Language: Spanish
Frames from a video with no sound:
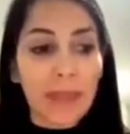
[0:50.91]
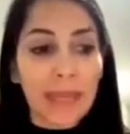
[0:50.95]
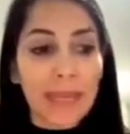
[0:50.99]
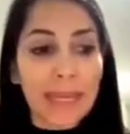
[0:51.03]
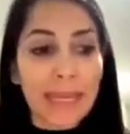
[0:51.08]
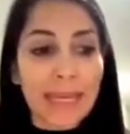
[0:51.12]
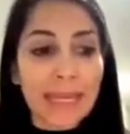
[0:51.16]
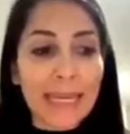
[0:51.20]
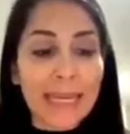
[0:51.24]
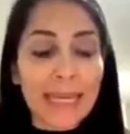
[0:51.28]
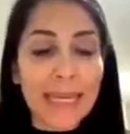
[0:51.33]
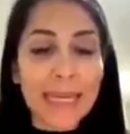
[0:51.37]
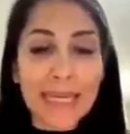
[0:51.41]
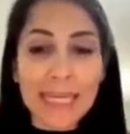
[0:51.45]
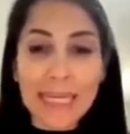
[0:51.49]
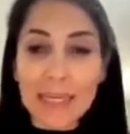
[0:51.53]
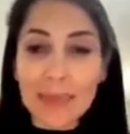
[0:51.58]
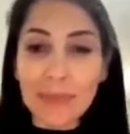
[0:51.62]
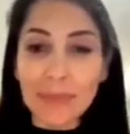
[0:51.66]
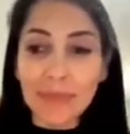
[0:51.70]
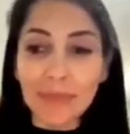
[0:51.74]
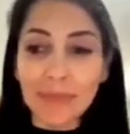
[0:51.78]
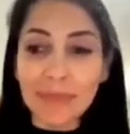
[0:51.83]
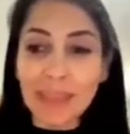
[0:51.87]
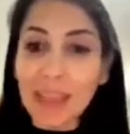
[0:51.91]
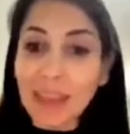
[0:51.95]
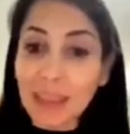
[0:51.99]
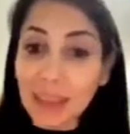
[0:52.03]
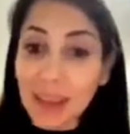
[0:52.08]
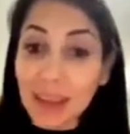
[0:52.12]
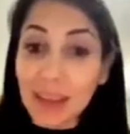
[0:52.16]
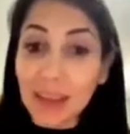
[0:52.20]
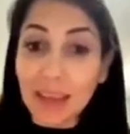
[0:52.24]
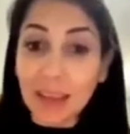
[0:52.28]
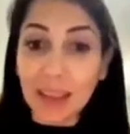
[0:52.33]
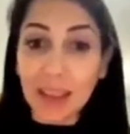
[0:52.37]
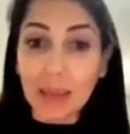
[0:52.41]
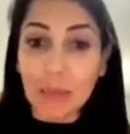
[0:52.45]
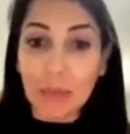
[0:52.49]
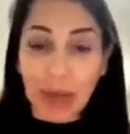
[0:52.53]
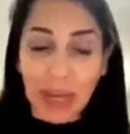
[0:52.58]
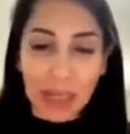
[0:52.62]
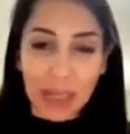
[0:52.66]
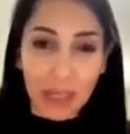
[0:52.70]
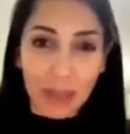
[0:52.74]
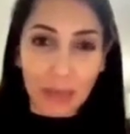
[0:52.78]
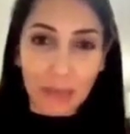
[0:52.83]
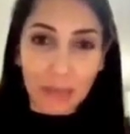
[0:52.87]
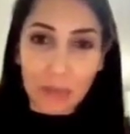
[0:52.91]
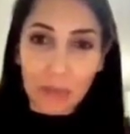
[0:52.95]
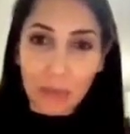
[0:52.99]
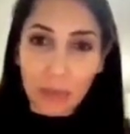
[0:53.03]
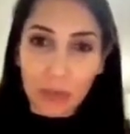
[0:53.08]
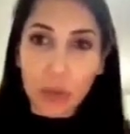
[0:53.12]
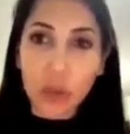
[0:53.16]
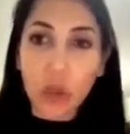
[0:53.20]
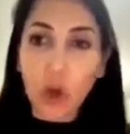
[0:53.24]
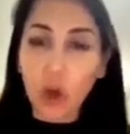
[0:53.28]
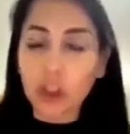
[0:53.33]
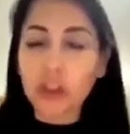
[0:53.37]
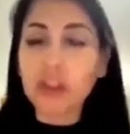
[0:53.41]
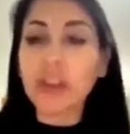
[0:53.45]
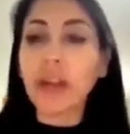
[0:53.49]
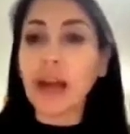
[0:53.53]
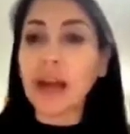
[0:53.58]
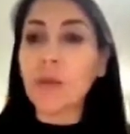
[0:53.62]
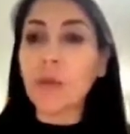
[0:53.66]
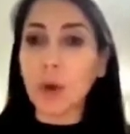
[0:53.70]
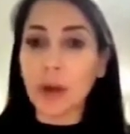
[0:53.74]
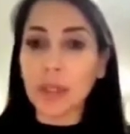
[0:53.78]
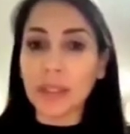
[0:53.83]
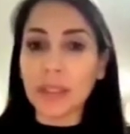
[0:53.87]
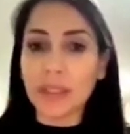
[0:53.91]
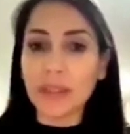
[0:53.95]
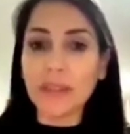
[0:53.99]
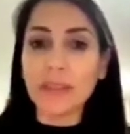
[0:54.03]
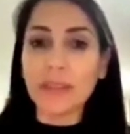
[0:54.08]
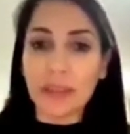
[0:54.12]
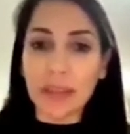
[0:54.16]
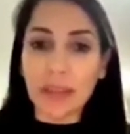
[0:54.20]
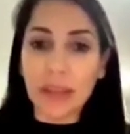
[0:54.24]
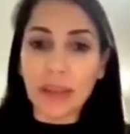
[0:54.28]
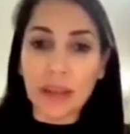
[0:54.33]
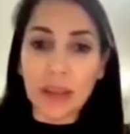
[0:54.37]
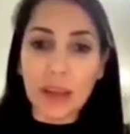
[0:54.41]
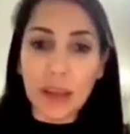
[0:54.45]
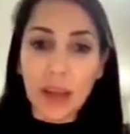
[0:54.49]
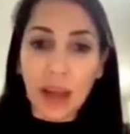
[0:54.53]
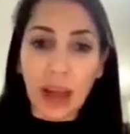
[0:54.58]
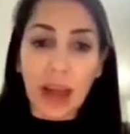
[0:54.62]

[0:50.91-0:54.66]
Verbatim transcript: eh, deslegitimada, yo salvo allí sí,